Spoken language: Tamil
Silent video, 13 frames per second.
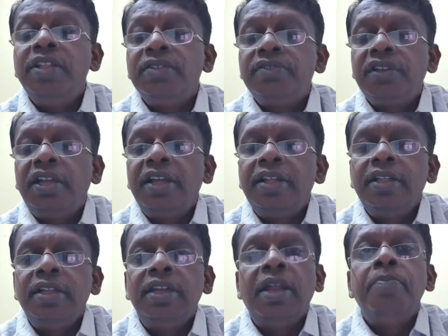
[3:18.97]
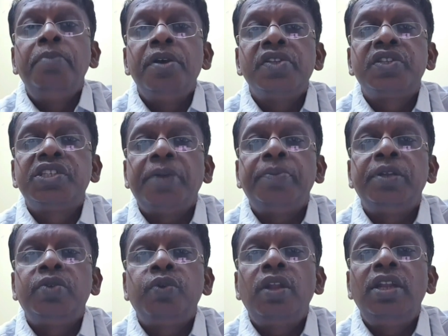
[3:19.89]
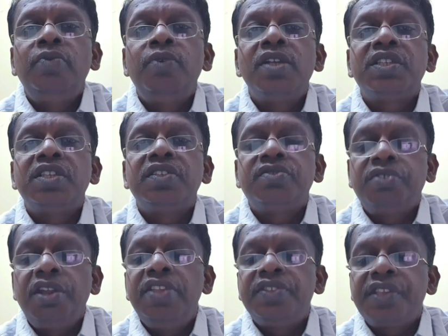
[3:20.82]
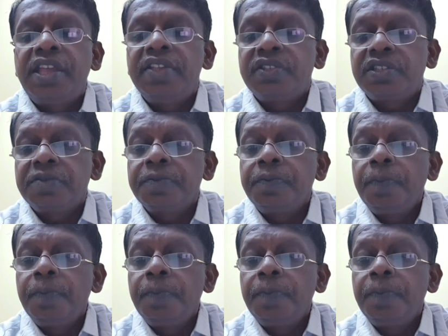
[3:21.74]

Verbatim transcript: வேதத்தில் நம்பர்ஸ் சாப்டர் டுவெல் அண்ட் வர்சஸ் த்ரீ சேஸ்